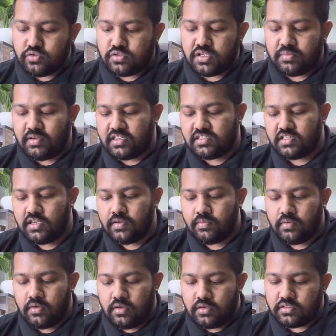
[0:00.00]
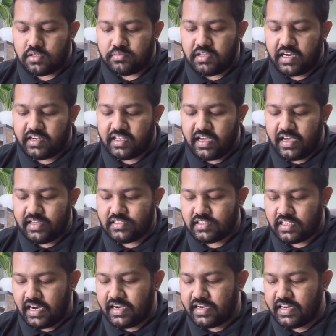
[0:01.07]
टू सीबीएसई सब्जेक्ट क्या है
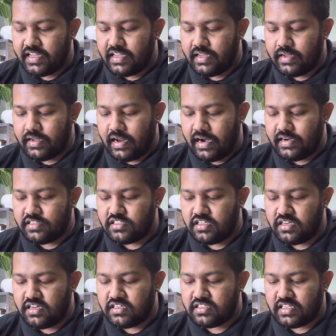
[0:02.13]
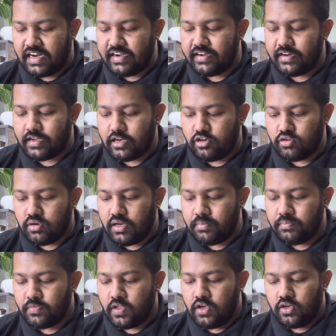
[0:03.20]
सेकेंडरी एंड सीनियर सेकेंडरी
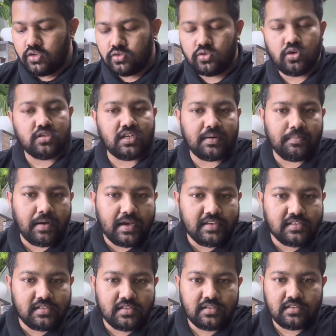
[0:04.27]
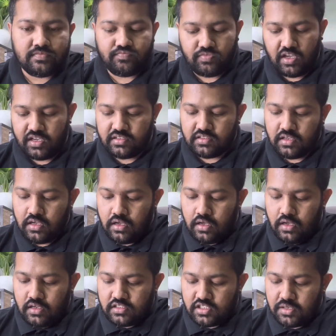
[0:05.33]
करिकुलम 2022-23
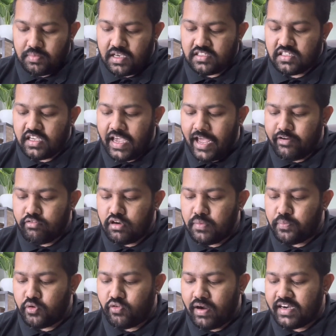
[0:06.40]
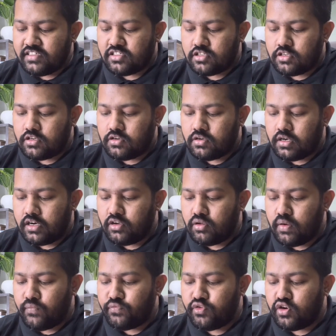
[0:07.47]
सीबीएसई एनुअली प्रोवाइड्स
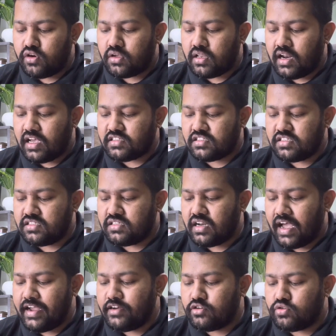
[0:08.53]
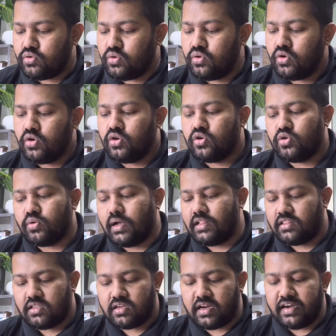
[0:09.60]
करिकुलम फॉर क्लासेज नाइन टू
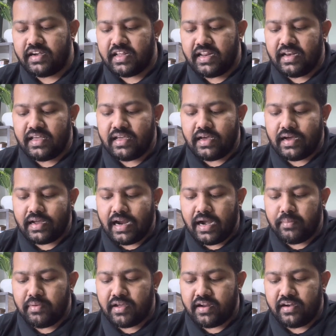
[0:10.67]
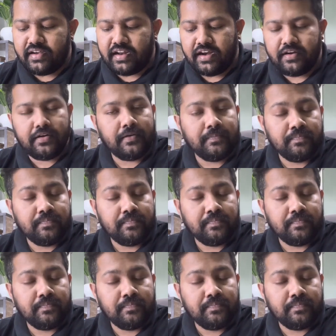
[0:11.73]
ट्वेल्थ कंटेनिंग अकेडमिक कंटेंट